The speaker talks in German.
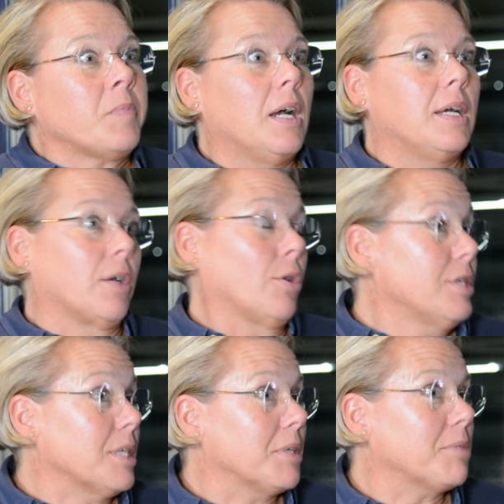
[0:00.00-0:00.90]
Äh, da
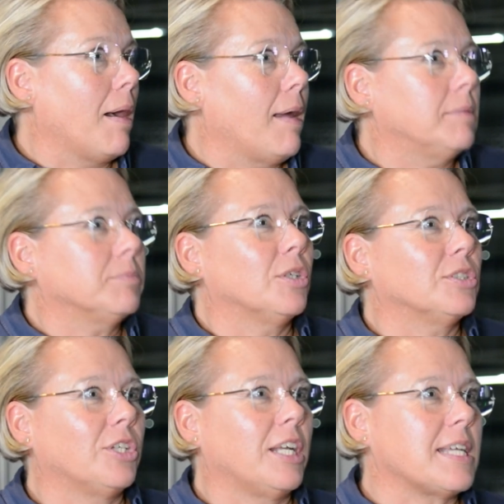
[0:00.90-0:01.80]
könnt ihr mich mal.
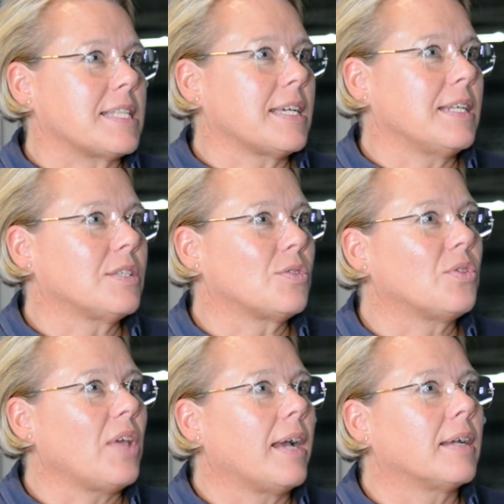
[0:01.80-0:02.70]
Sondern tatsächlich zu
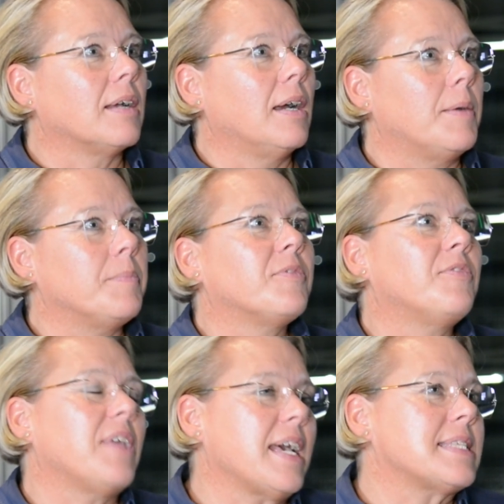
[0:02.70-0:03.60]
sagen, ähm,
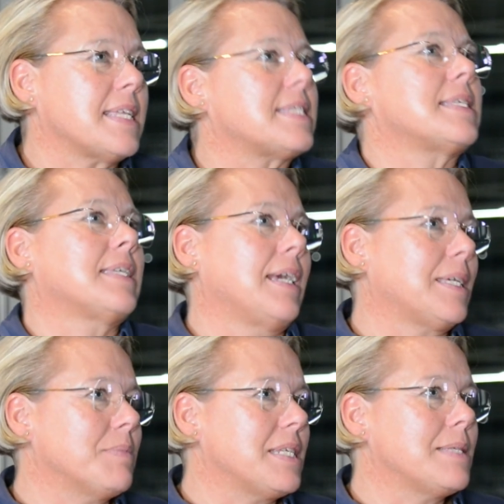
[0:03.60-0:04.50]
wer setzt sich
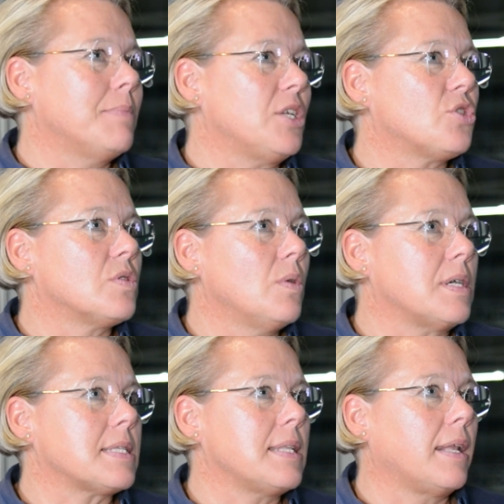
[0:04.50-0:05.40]
eigentlich mit diesen Menschen so
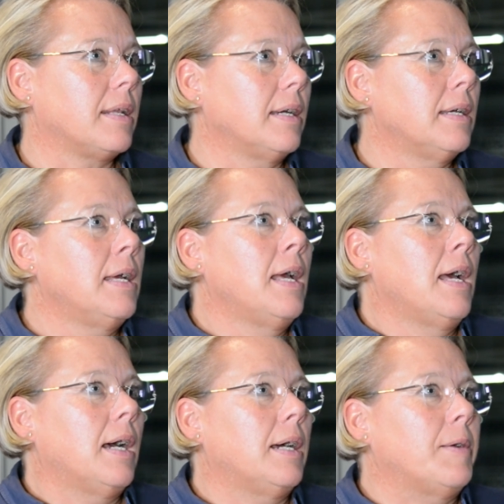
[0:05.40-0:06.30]
auseinander,
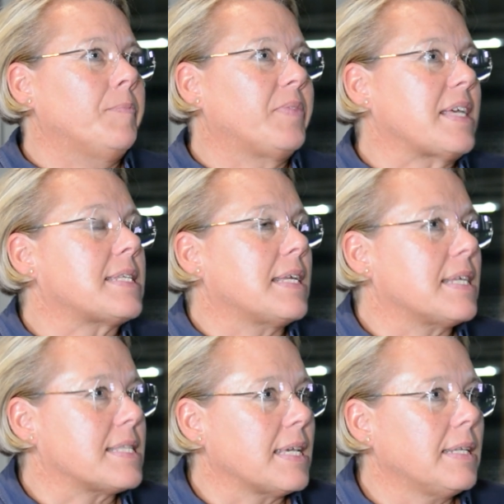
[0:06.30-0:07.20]
ähm, dass da
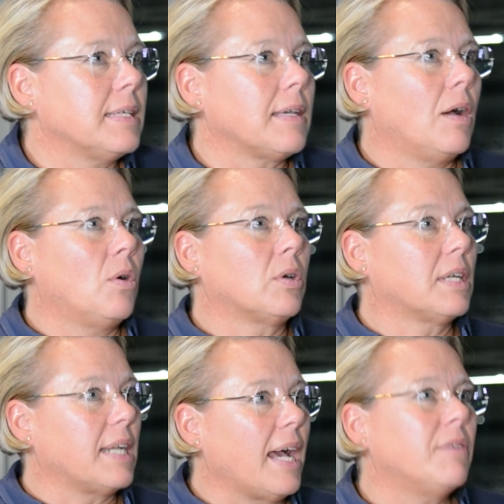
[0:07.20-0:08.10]
tatsächlich auch
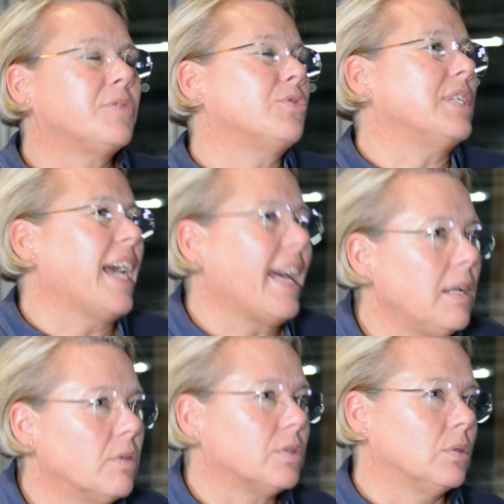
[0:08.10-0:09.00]
klar wird, wo die
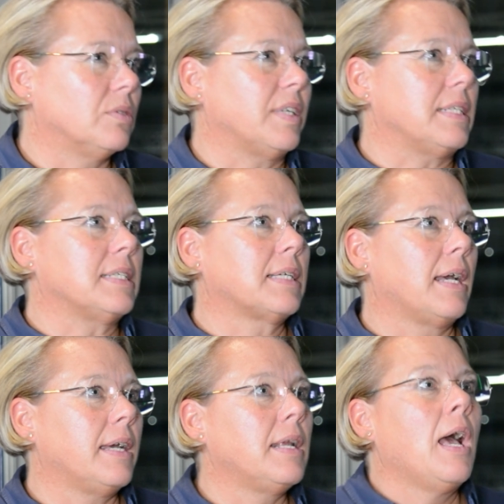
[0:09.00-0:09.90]
Handlungsnotwendigkeit
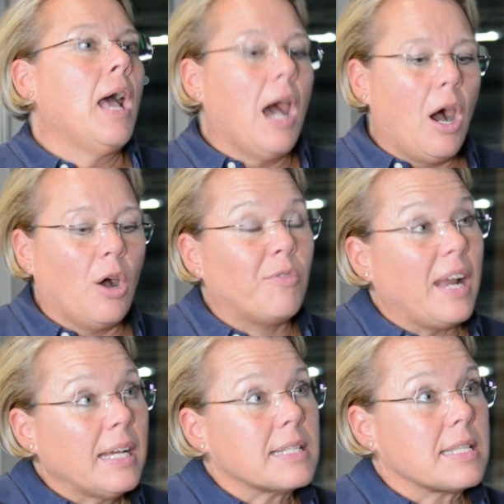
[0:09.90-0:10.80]
Nachhaltigkeit auch auf
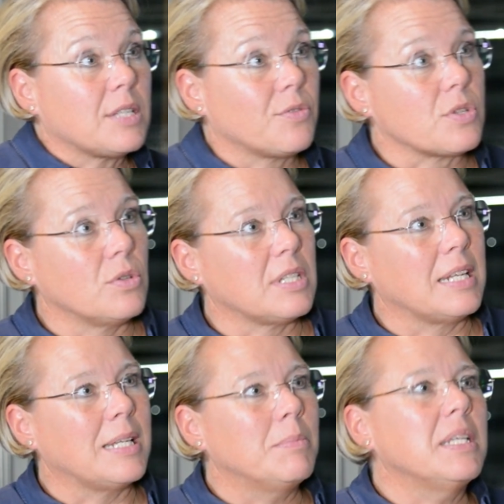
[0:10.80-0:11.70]
lange Sicht fürs
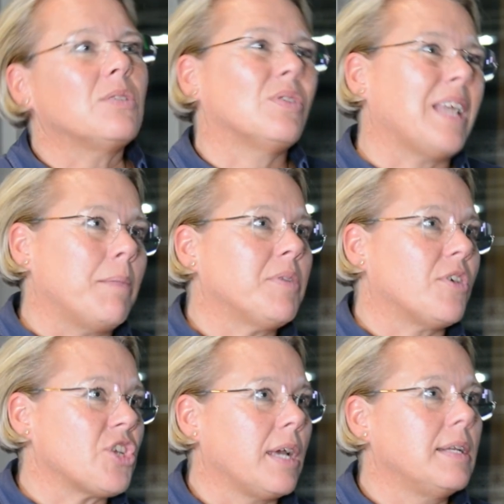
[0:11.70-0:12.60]
Unternehmen liegt und damit
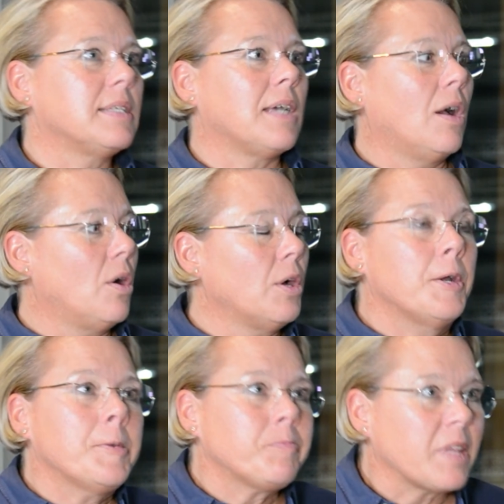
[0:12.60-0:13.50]
wahrscheinlich auch
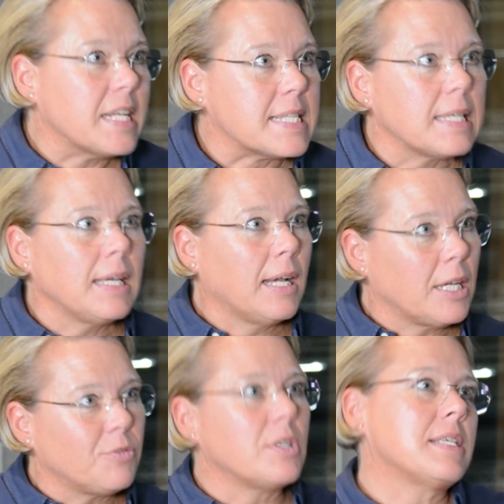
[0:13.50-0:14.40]
eine
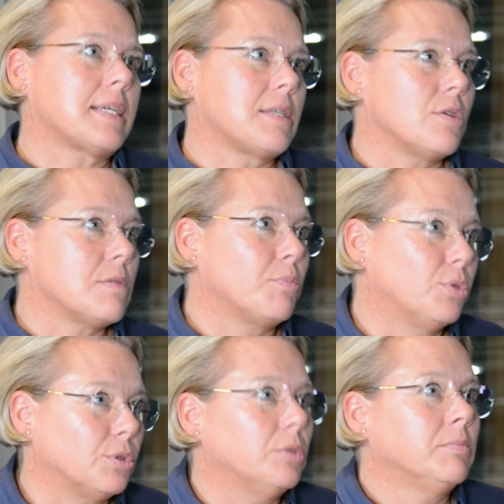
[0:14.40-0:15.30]
Sicherheit für die 6000
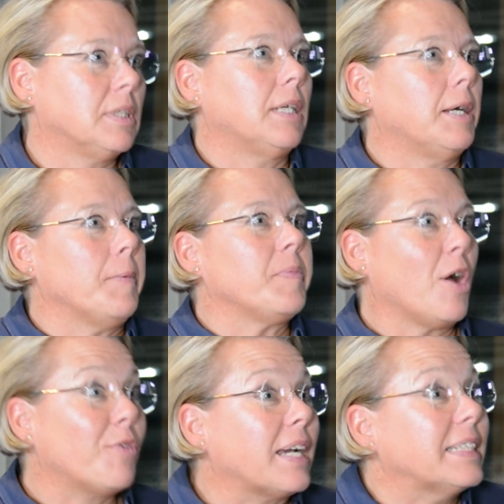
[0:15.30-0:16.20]
brutto ähm,
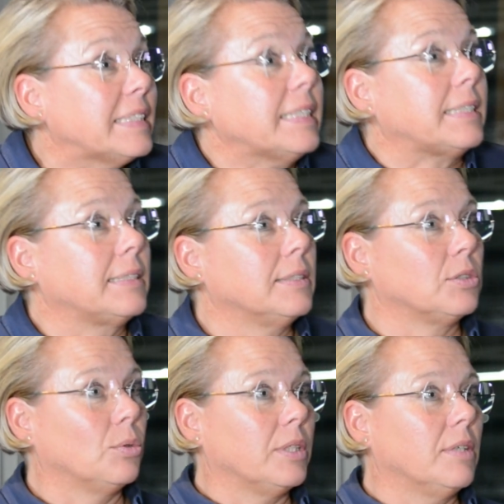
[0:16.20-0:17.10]
auf lange Sicht.
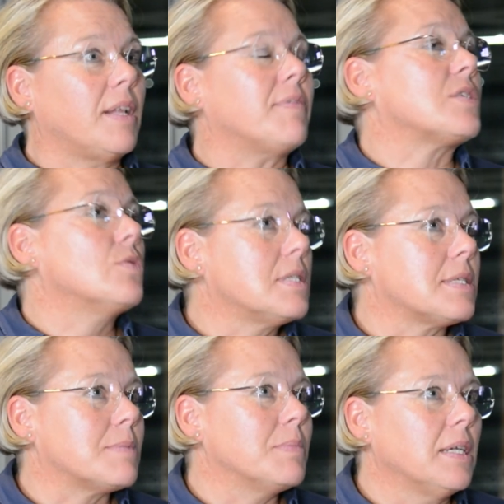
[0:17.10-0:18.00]
So, ne? Weil was nützt
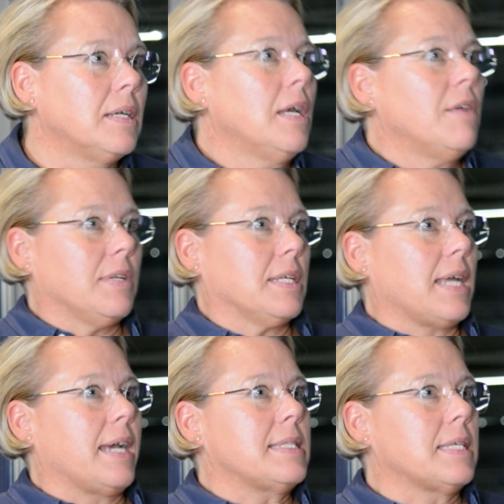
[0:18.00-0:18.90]
es mir, wenn ich
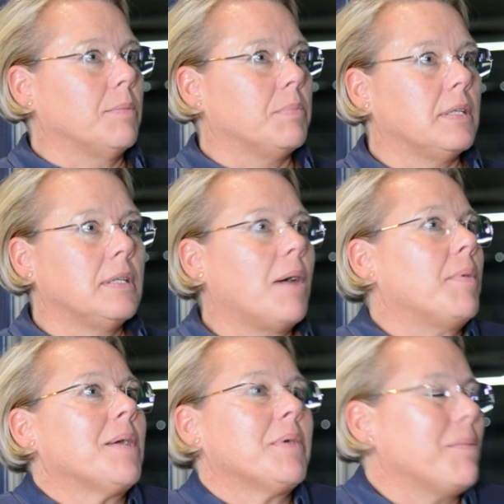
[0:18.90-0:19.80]
der Einzige bin,
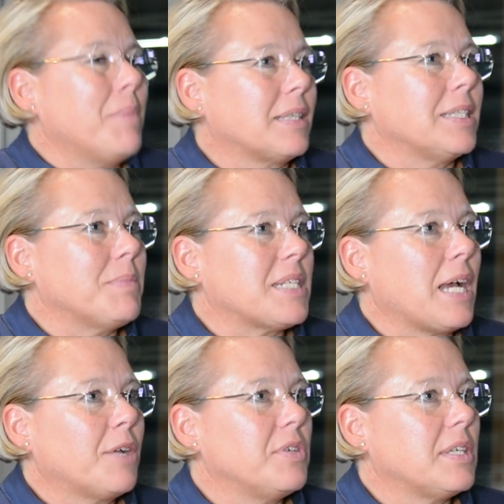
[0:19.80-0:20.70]
aber damit am Markt nicht mehr
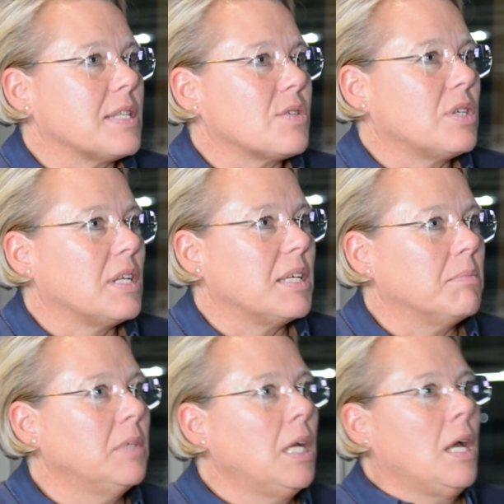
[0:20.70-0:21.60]
tragfähig als
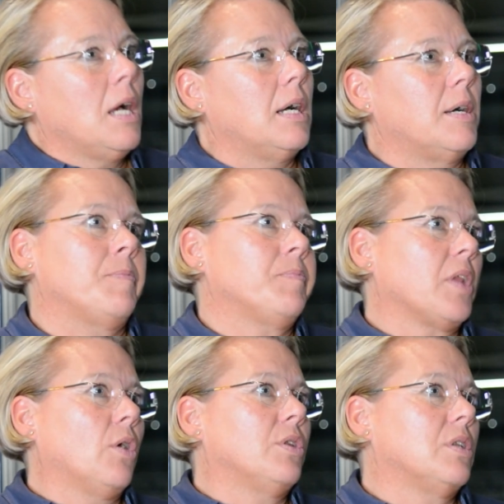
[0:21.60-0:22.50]
Unternehmen
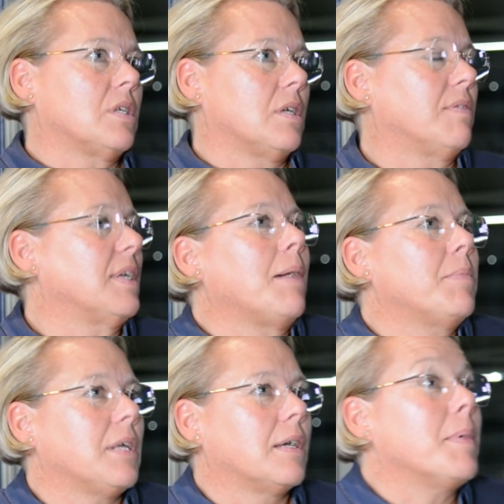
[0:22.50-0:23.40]
ähm, und äh, wir
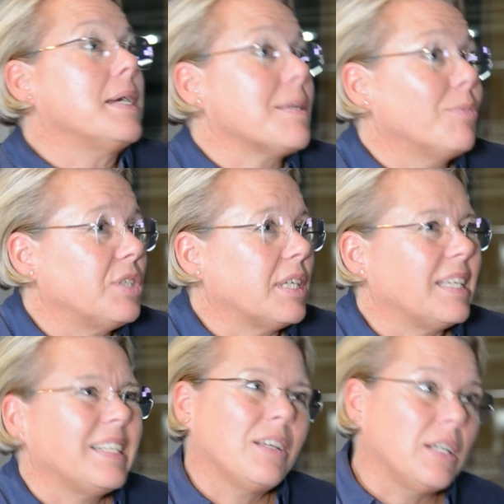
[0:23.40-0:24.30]
damit dann gemeinsam
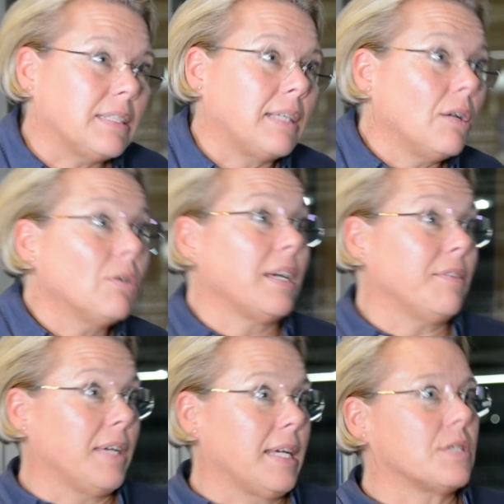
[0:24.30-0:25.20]
untergehen? Das hat ja auch
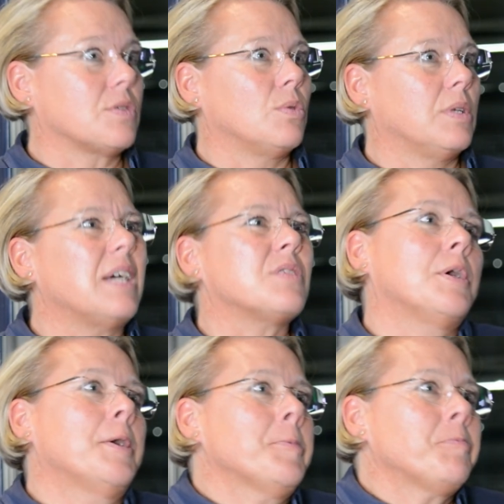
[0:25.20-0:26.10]
keinen Wert. So, ne? Also
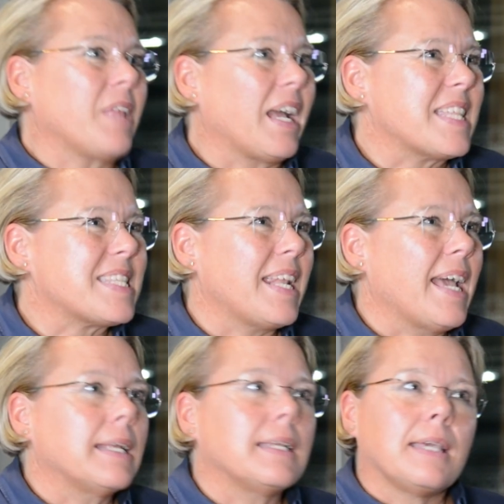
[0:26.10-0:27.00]
da geht es dann
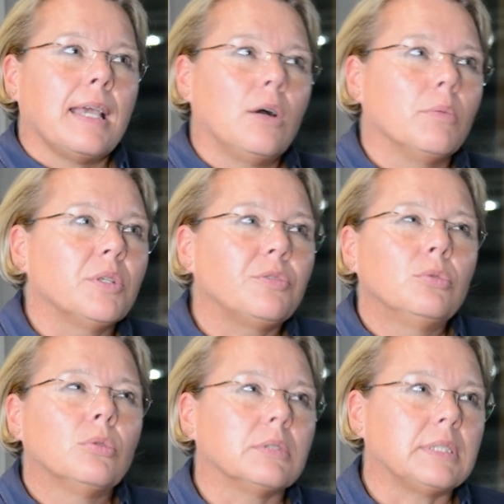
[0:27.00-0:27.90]
eigentlich eher um eine
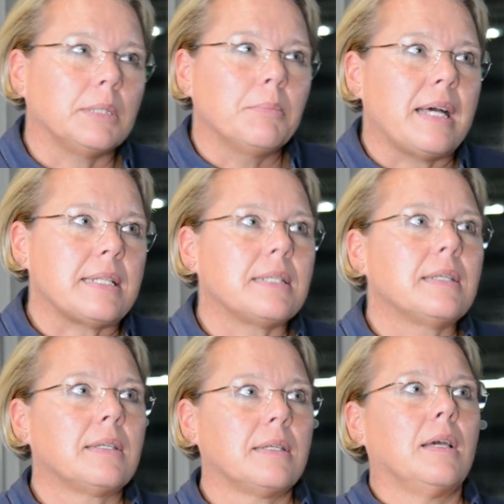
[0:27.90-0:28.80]

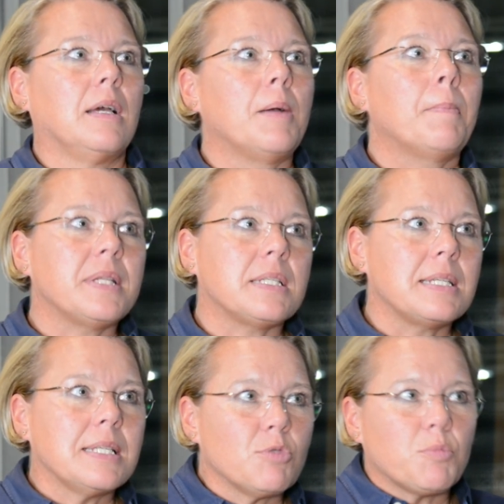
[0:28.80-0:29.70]
Führungsthematik äh,
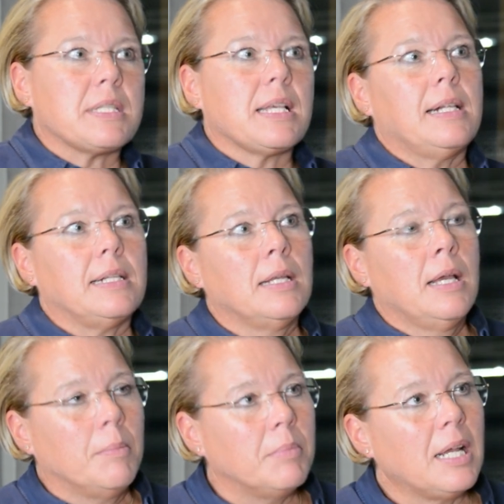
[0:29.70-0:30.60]
mit diesem speziellen
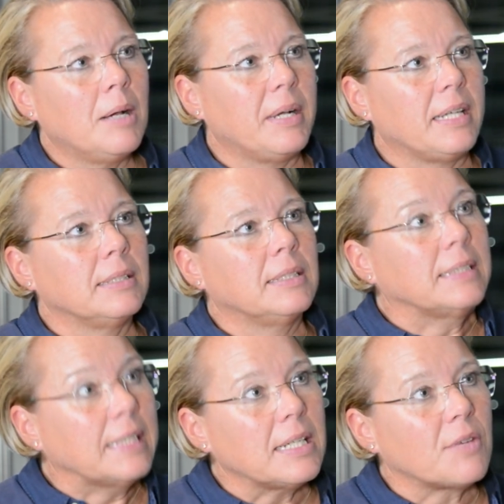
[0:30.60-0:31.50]

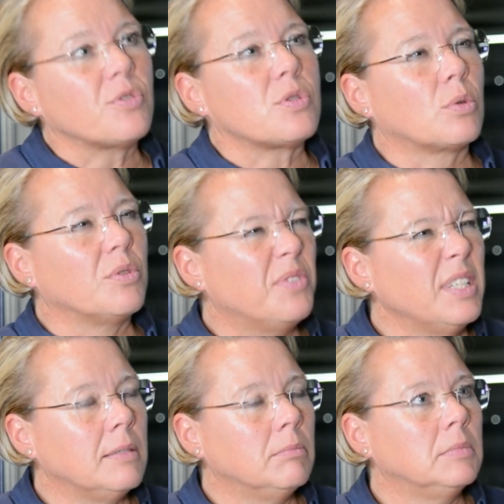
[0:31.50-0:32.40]
Mitarbeitenden, den dafür zu
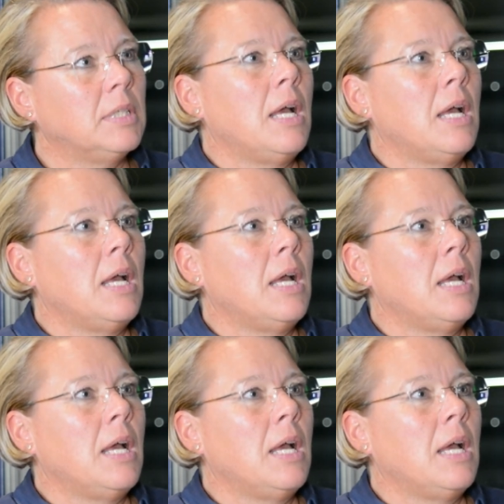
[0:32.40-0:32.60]
gewinnen,